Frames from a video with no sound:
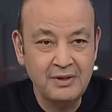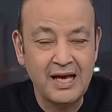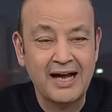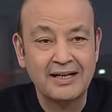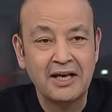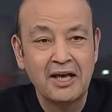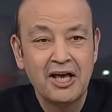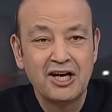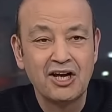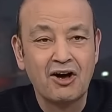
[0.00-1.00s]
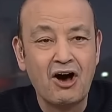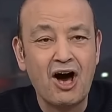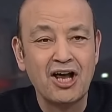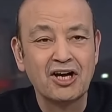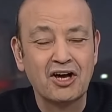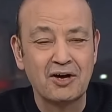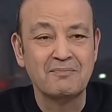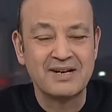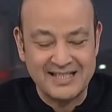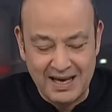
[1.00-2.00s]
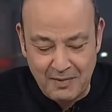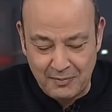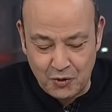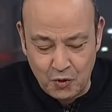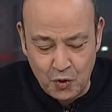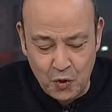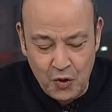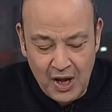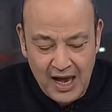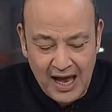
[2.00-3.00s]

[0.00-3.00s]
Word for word: يعني لقاء القمة زي ما بيقولوا